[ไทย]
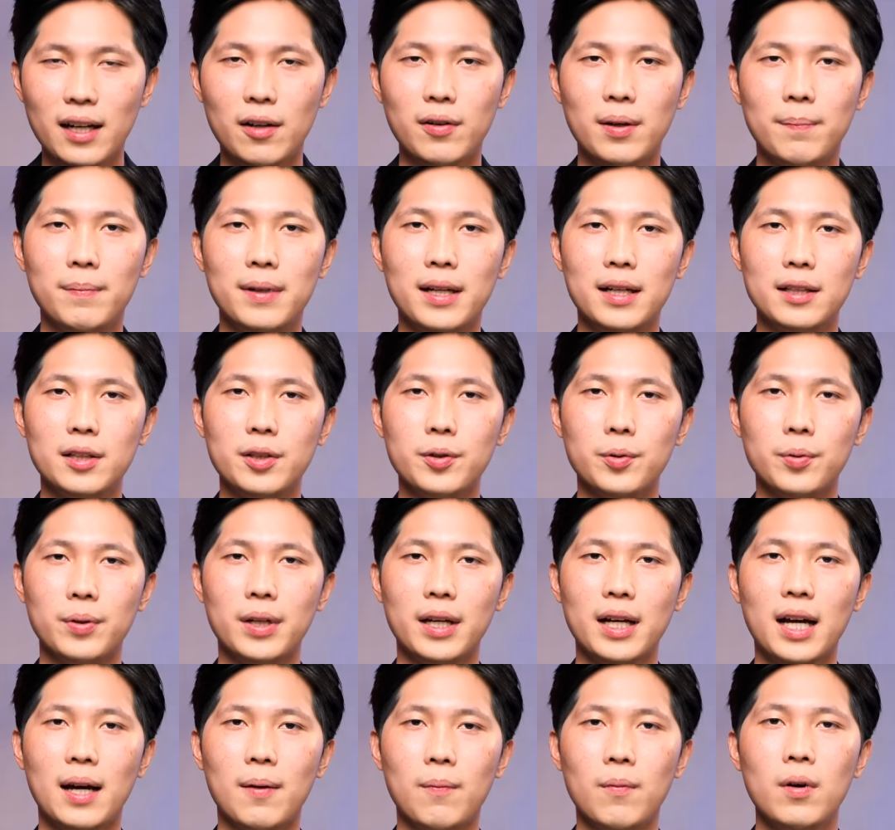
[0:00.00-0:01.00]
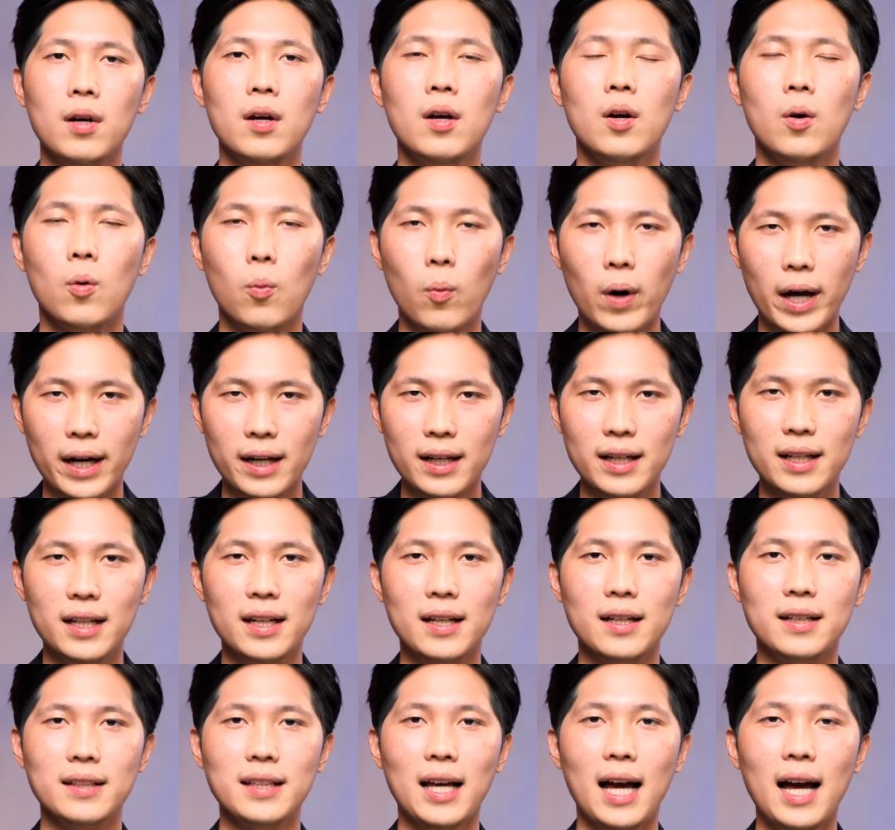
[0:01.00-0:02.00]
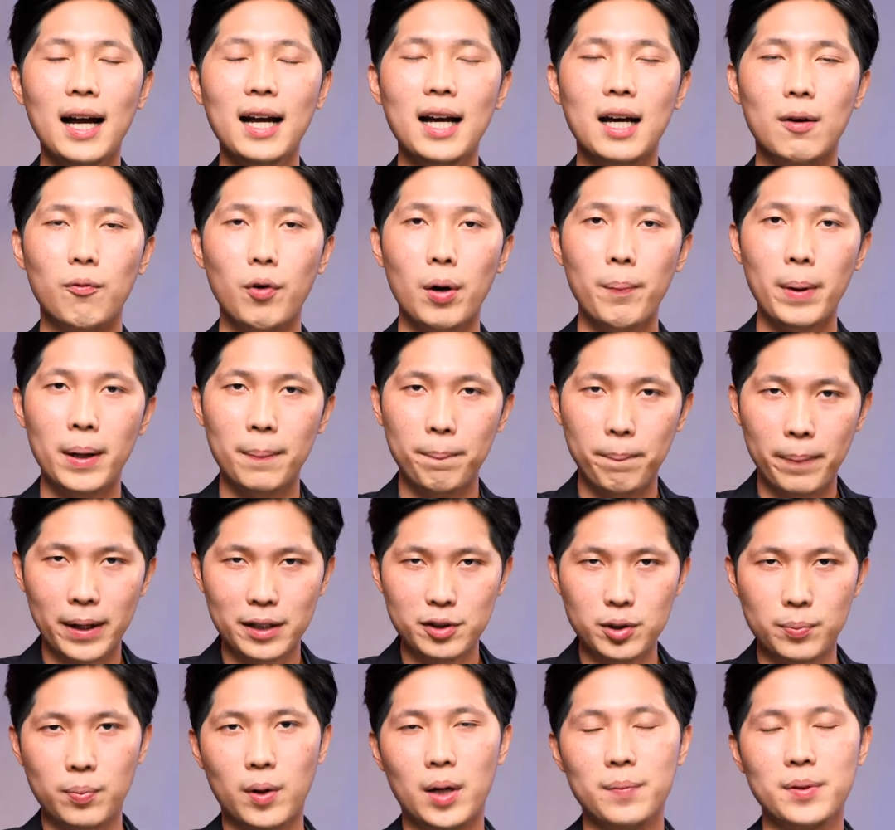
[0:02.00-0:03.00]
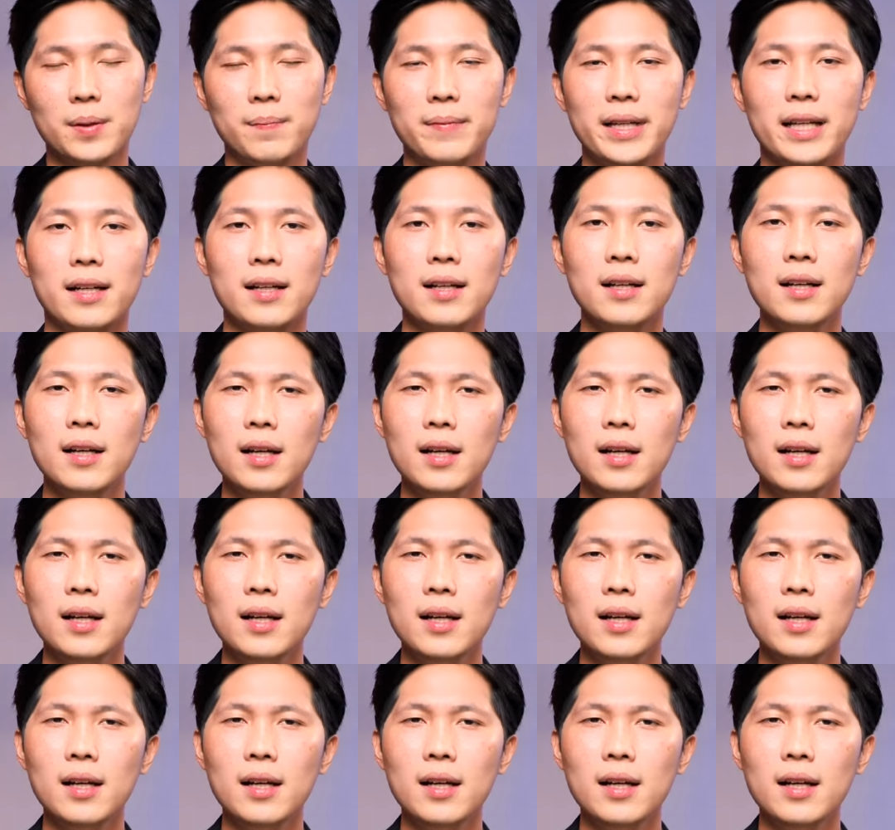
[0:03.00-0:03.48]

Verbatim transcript: เราดำเนินอยู่นะครับวันหนึ่งถ้าเกิดว่ามันประสบความสำเร็จ